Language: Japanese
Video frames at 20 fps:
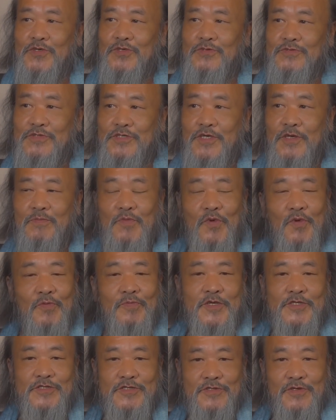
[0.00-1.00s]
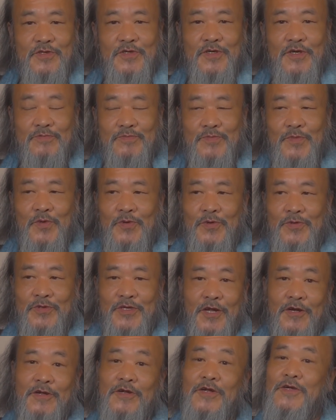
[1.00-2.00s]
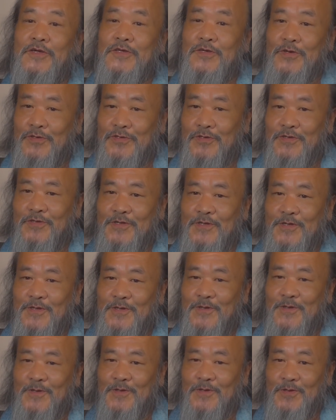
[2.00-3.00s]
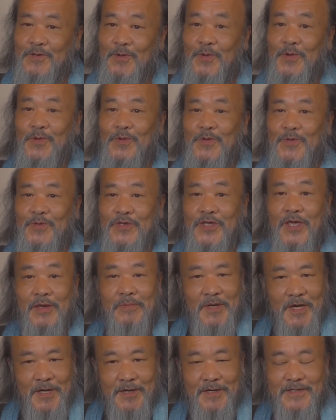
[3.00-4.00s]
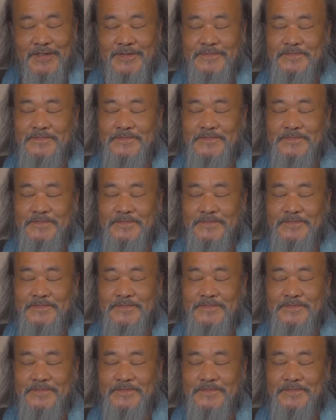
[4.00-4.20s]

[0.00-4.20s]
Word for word: う給付金もベーシックインカムもやらないよと言えば、